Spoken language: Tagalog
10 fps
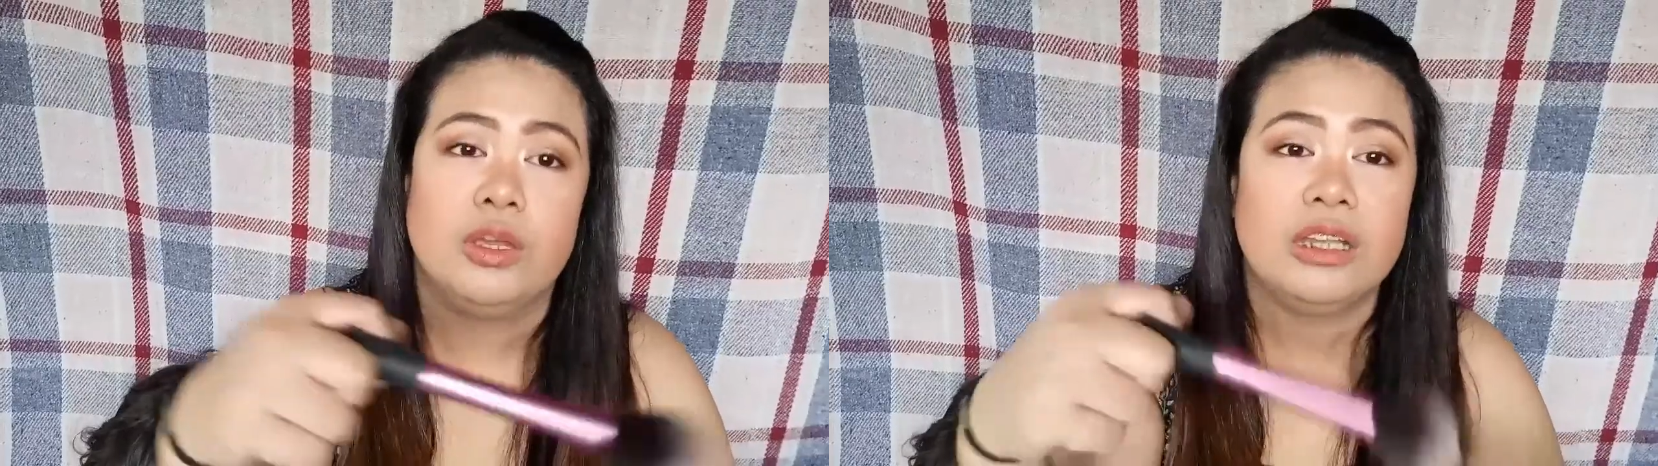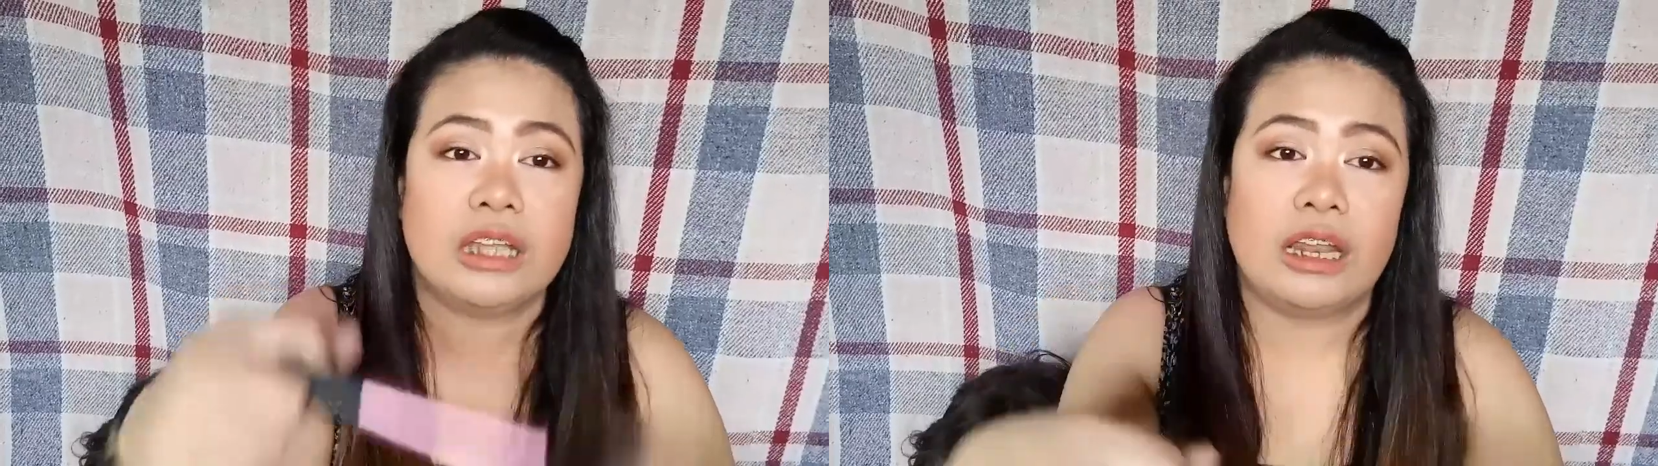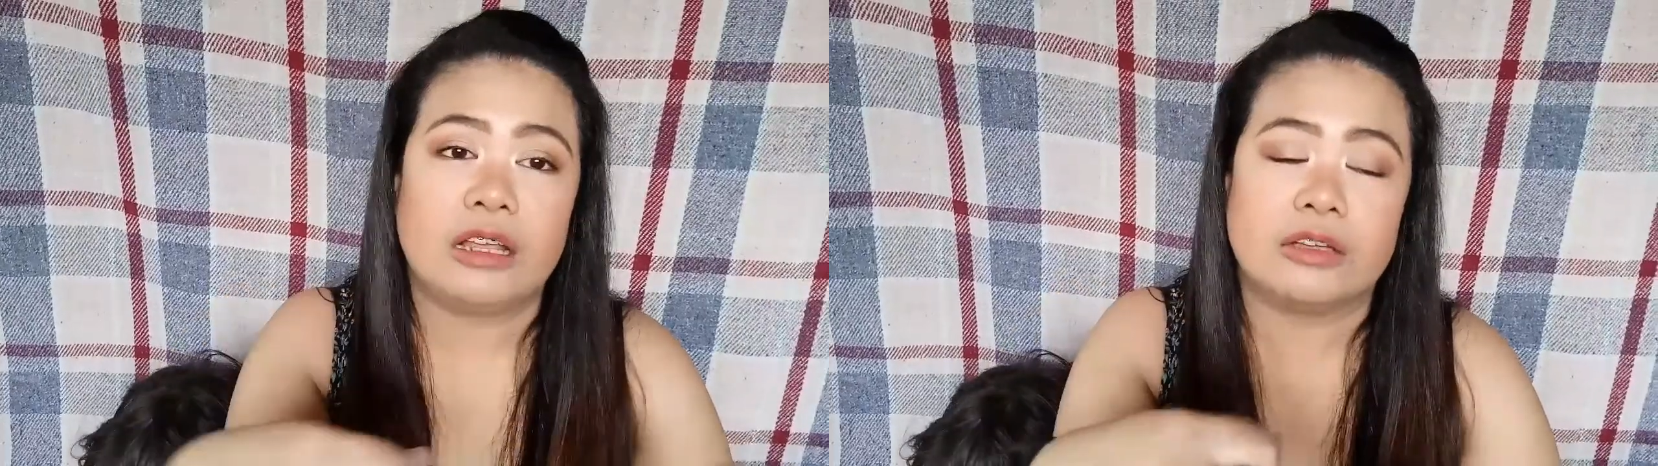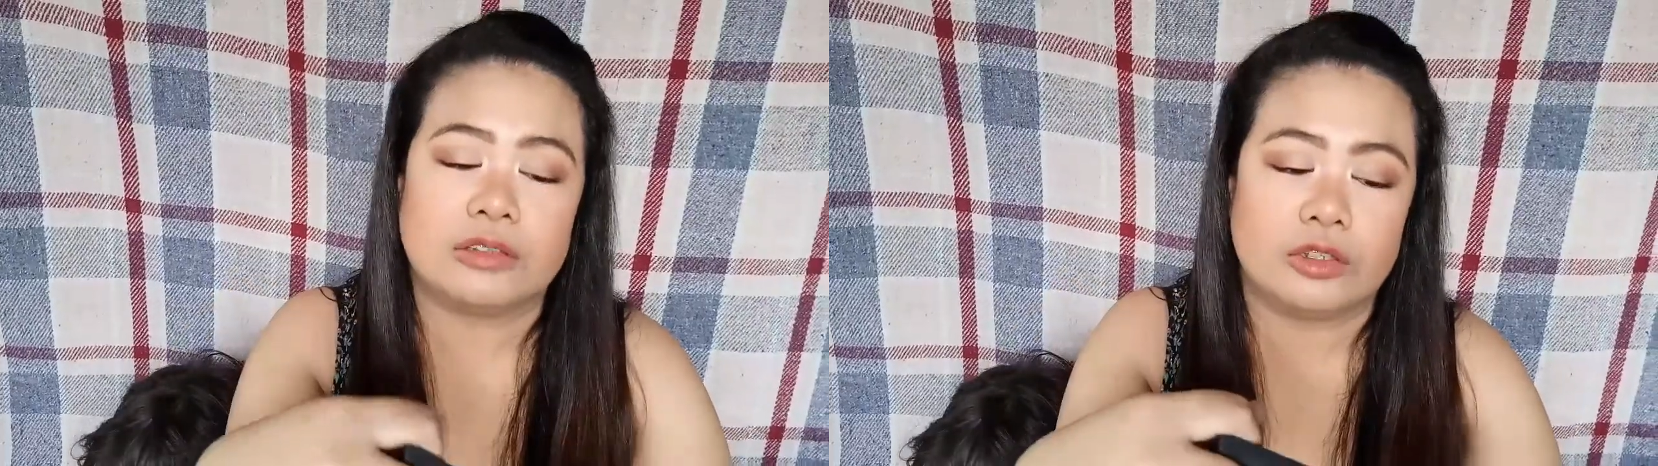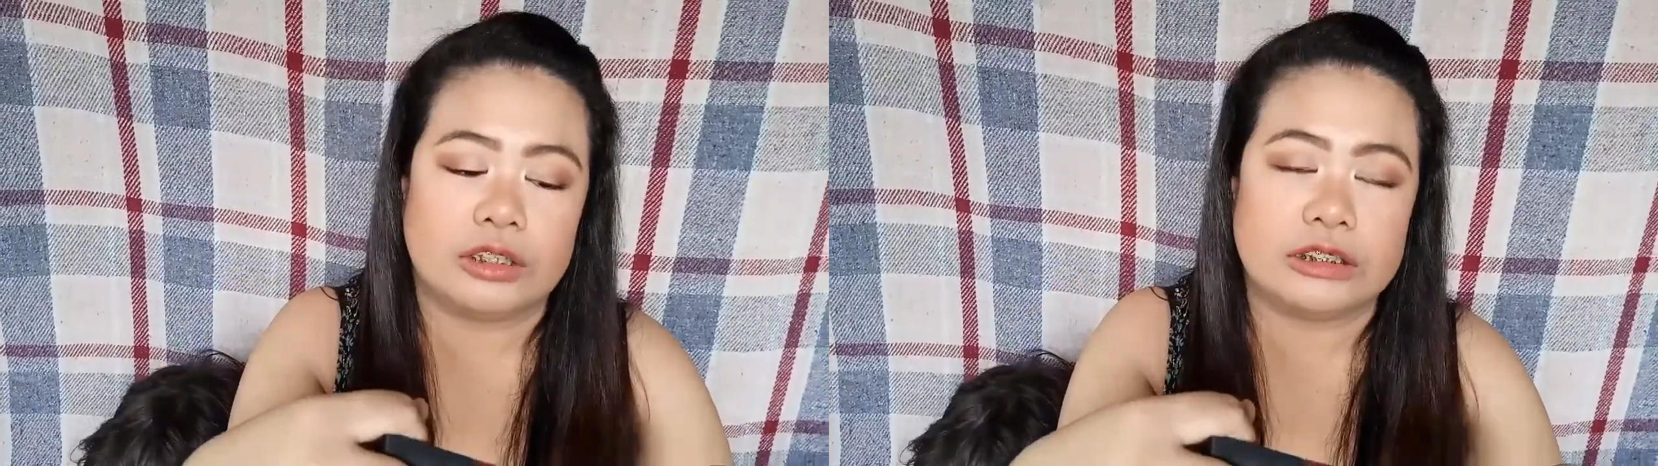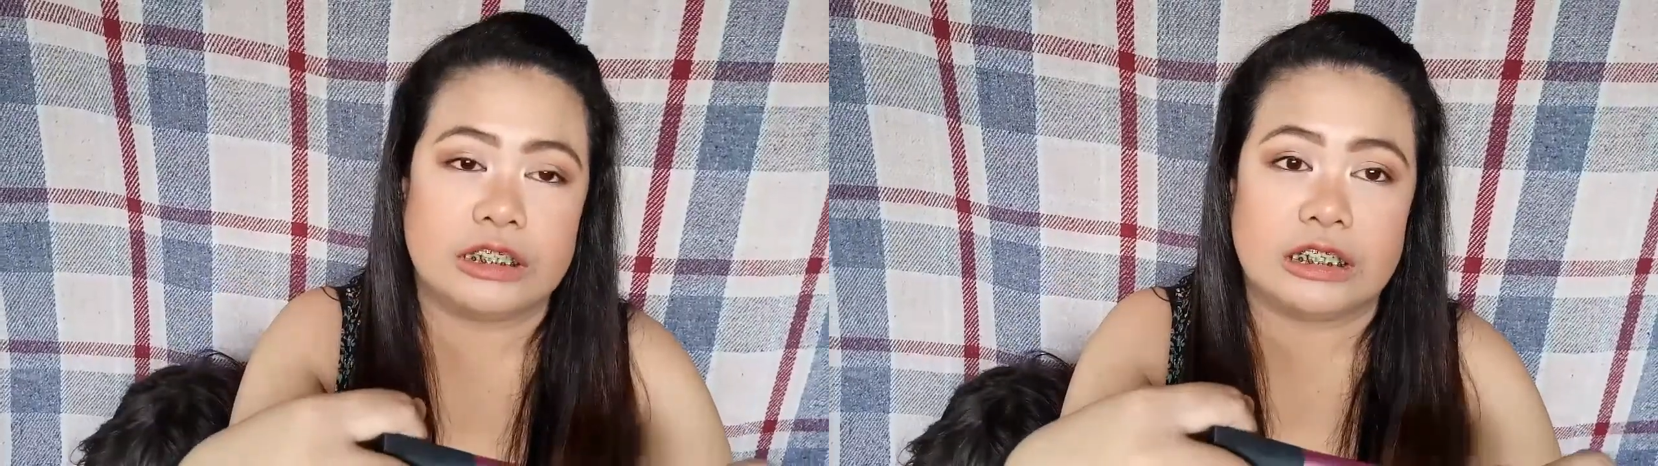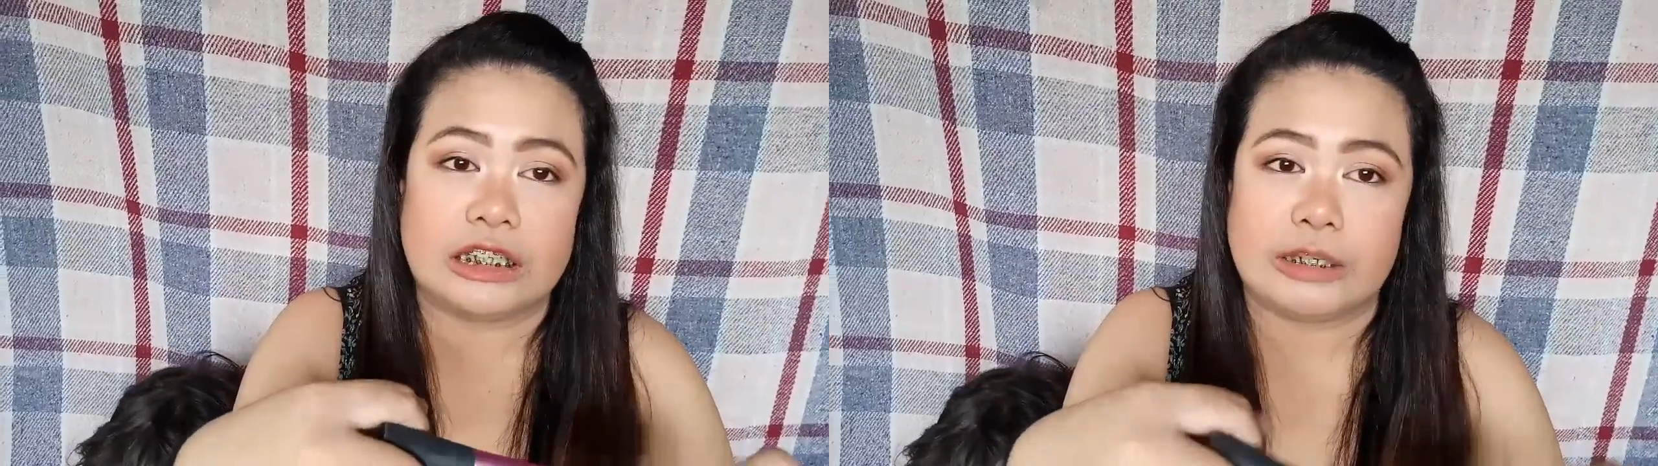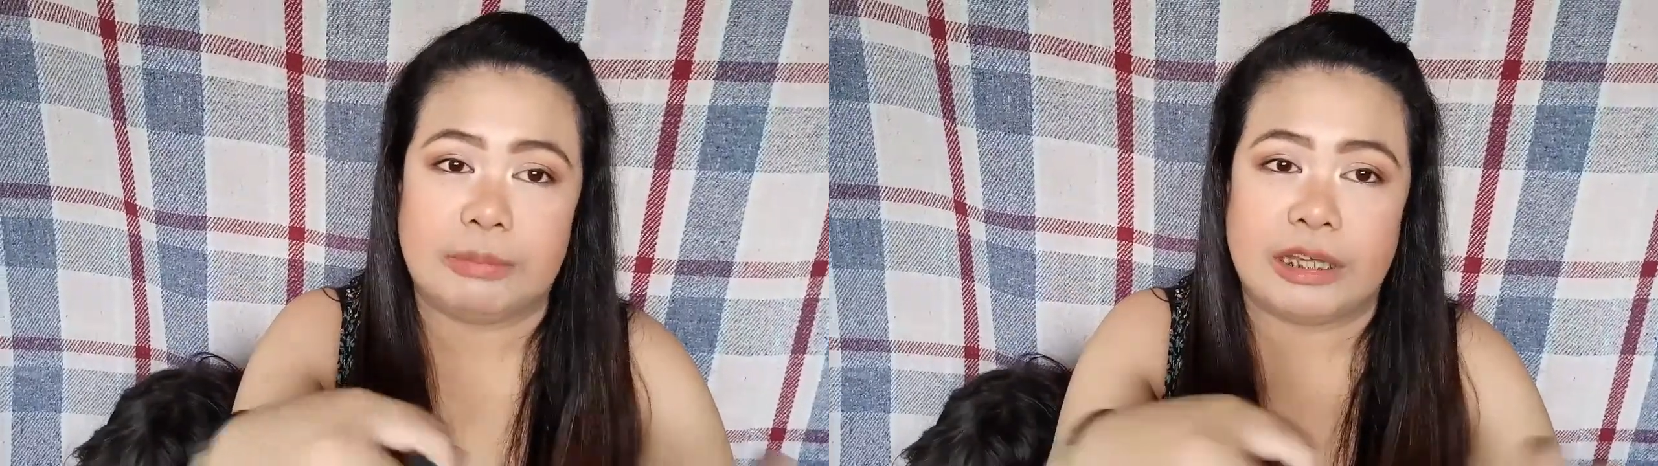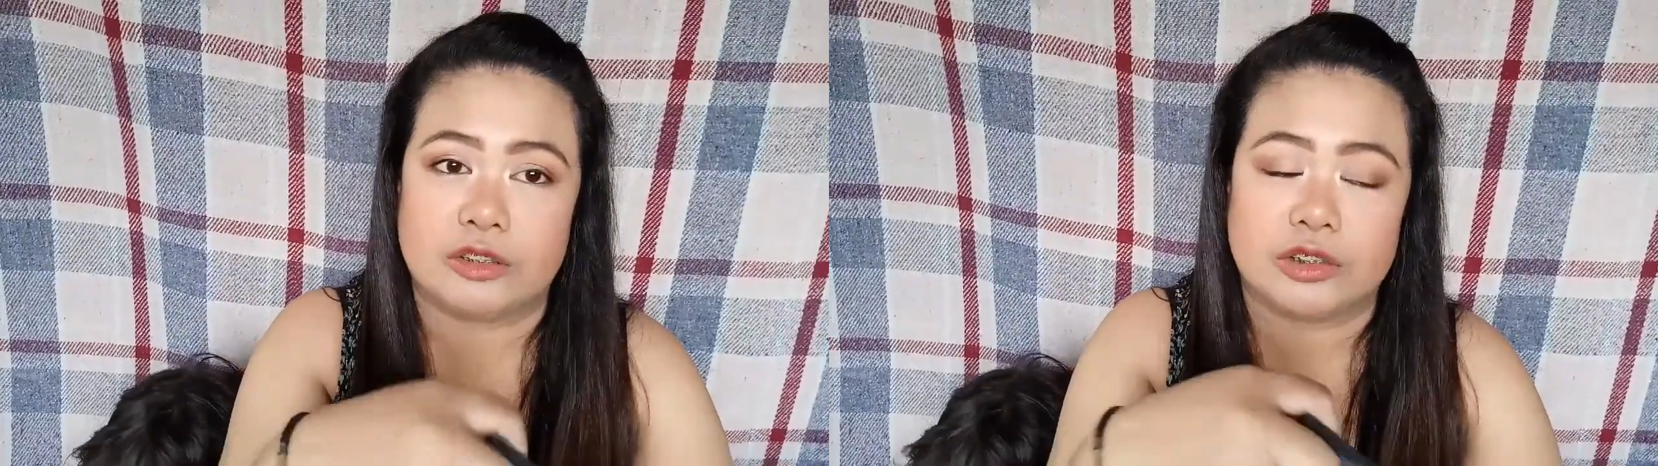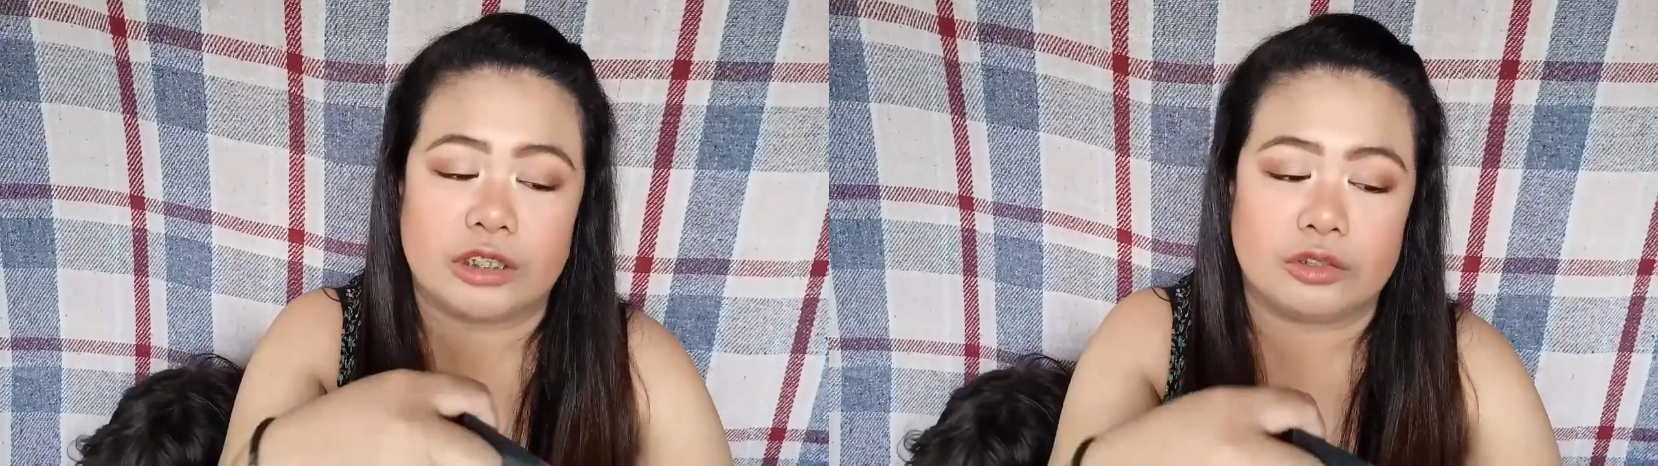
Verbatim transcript: So, lalagyan ko lang siya ng 3 pesos.